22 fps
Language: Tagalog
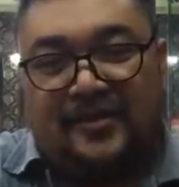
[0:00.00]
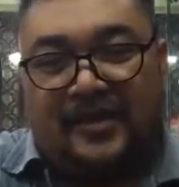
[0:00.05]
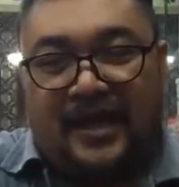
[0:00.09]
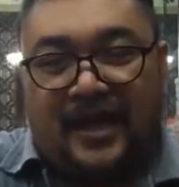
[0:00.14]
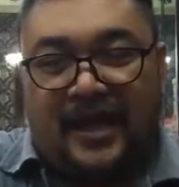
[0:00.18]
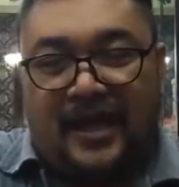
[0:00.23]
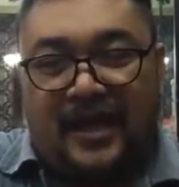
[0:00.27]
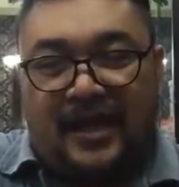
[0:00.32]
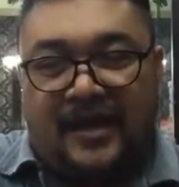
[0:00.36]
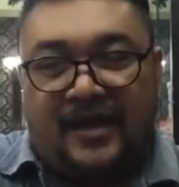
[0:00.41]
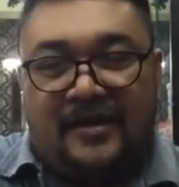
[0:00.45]

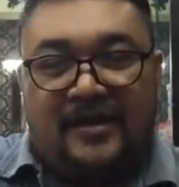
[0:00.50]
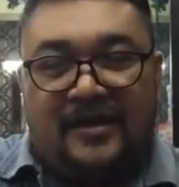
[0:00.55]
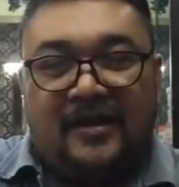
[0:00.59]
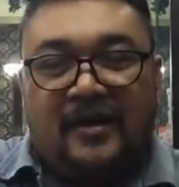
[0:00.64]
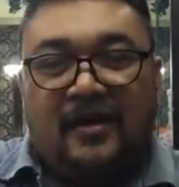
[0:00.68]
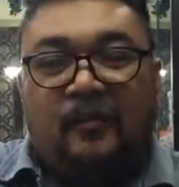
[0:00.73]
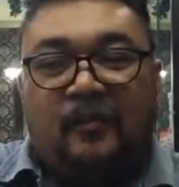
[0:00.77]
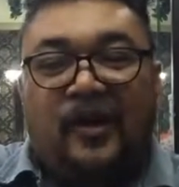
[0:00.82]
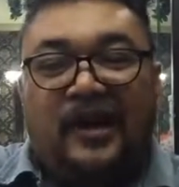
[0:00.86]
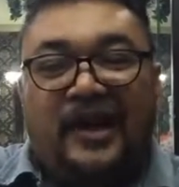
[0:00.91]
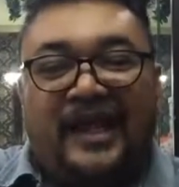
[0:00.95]
okay.
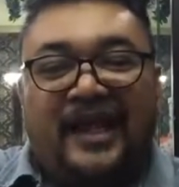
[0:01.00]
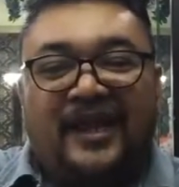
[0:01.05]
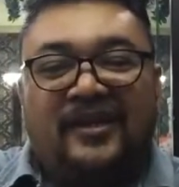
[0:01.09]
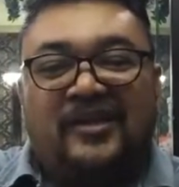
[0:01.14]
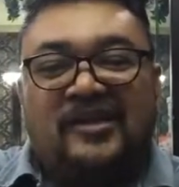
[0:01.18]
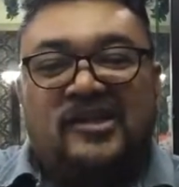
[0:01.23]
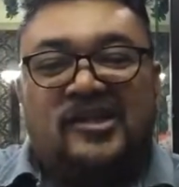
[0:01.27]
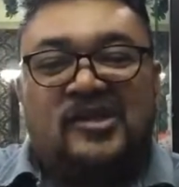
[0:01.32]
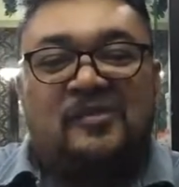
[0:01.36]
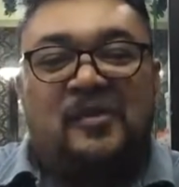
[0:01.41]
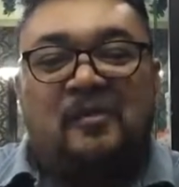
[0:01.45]
Pulin,
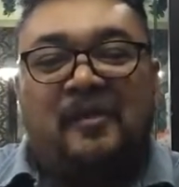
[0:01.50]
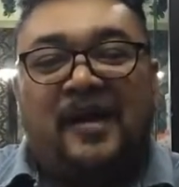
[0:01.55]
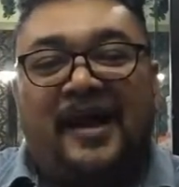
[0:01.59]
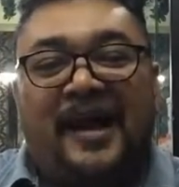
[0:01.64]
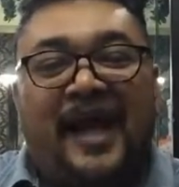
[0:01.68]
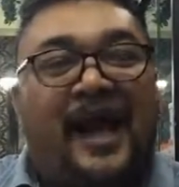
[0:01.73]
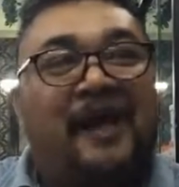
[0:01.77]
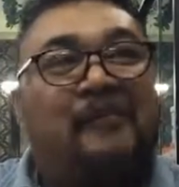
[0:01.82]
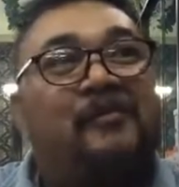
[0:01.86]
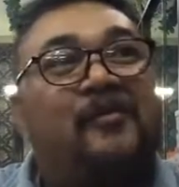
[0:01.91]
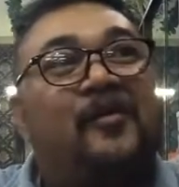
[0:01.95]
gusto mo
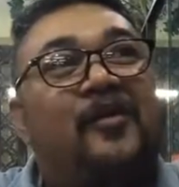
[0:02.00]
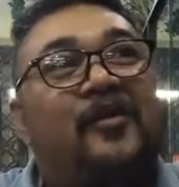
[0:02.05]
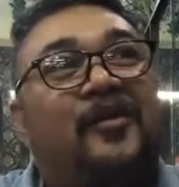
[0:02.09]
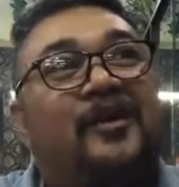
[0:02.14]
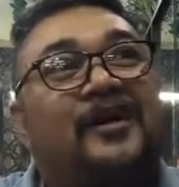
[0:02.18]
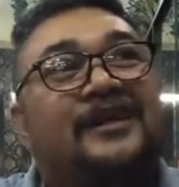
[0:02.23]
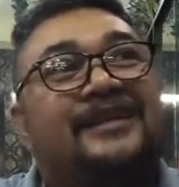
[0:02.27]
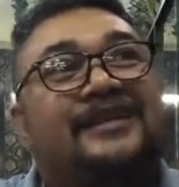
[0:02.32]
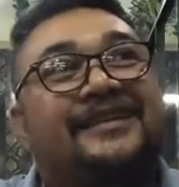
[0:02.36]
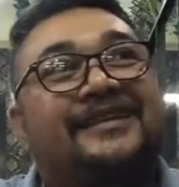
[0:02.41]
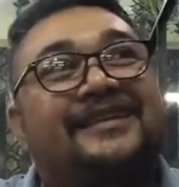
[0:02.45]

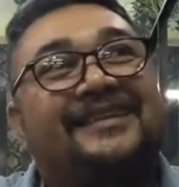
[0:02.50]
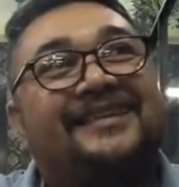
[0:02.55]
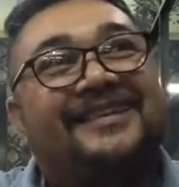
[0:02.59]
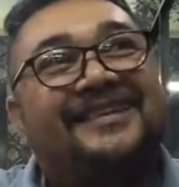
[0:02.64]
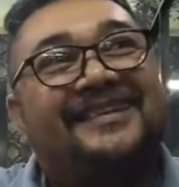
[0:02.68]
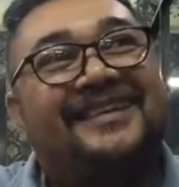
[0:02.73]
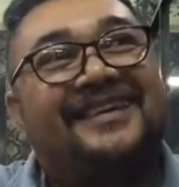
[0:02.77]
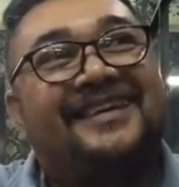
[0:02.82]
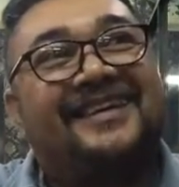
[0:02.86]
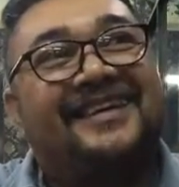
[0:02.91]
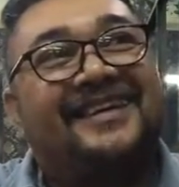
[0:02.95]
magabot?
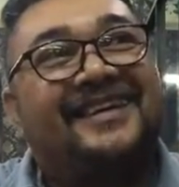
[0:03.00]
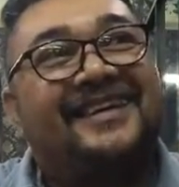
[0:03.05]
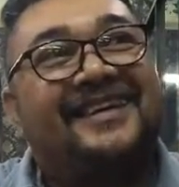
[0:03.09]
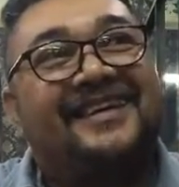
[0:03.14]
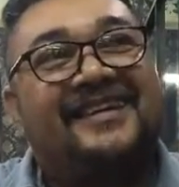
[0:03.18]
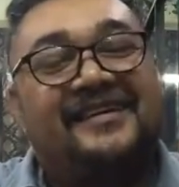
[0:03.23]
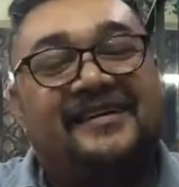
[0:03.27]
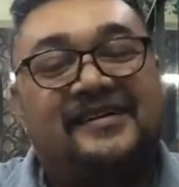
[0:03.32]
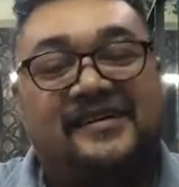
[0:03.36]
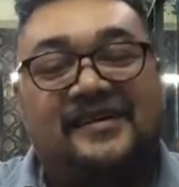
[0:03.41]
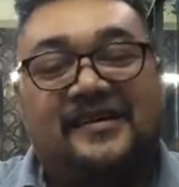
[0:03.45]

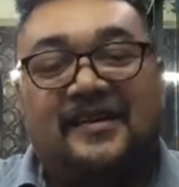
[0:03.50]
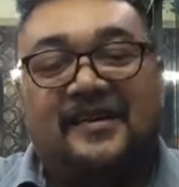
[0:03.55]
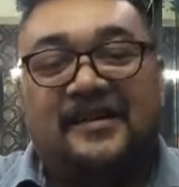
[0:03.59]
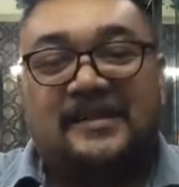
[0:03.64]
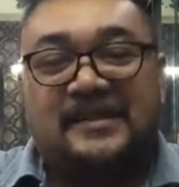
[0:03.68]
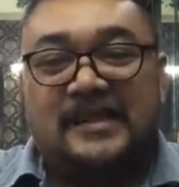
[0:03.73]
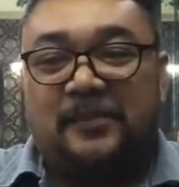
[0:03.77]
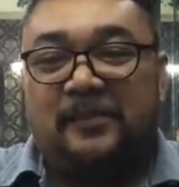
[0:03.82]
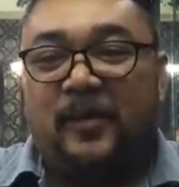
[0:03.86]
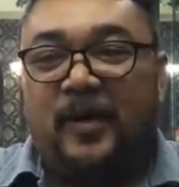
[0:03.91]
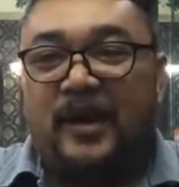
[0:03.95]

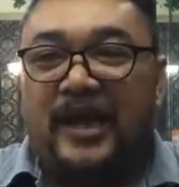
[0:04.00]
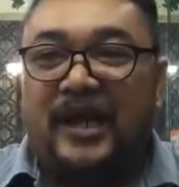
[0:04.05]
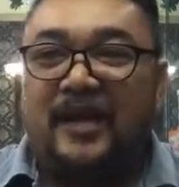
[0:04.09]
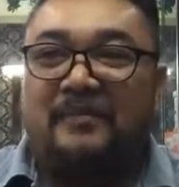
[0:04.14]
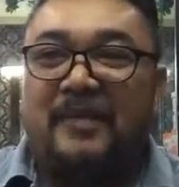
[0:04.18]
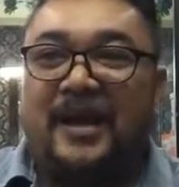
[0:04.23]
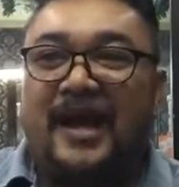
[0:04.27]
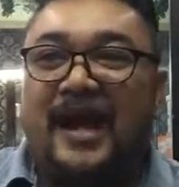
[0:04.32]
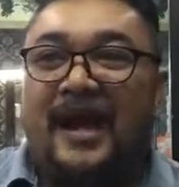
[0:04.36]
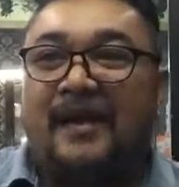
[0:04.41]
Si Pauline